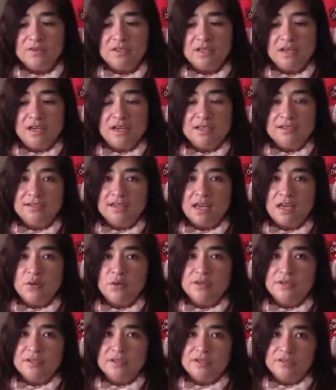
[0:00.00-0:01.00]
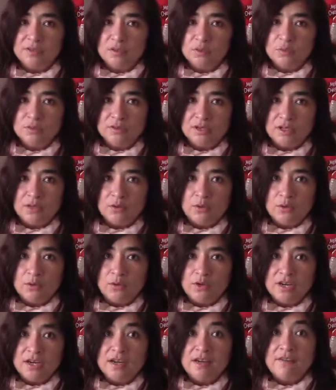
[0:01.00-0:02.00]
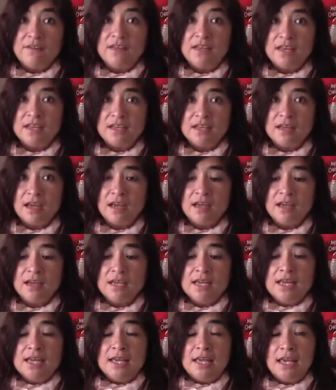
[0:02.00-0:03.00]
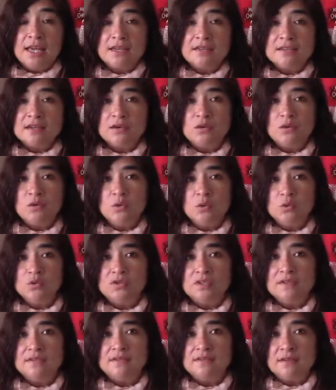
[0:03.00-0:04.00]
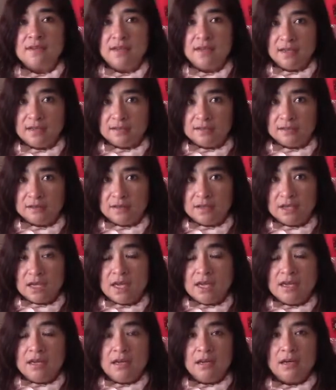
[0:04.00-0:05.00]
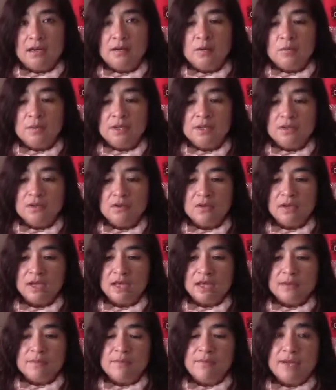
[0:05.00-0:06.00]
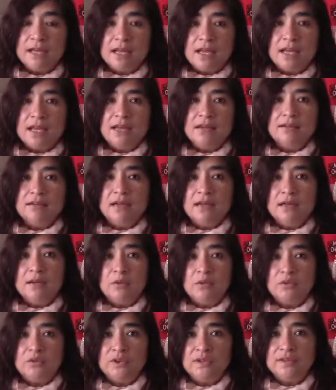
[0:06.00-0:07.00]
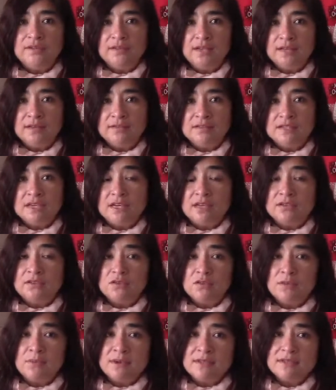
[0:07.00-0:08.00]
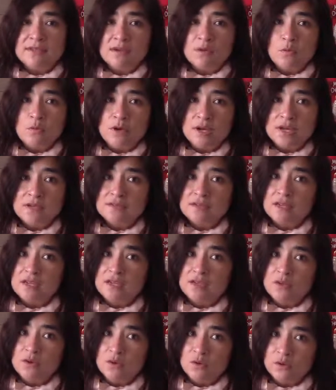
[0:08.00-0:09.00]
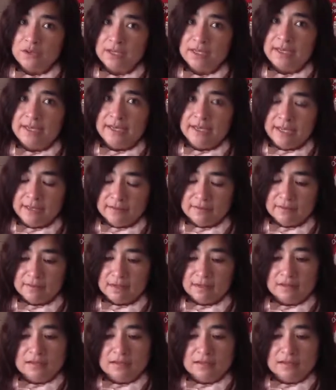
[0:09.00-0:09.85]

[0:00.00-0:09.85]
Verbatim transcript: a realizar nuestra segunda corona navideña hecha con luces LED. Les recomiendo que empleen las luces LED ya que son más seguras y no recalientan.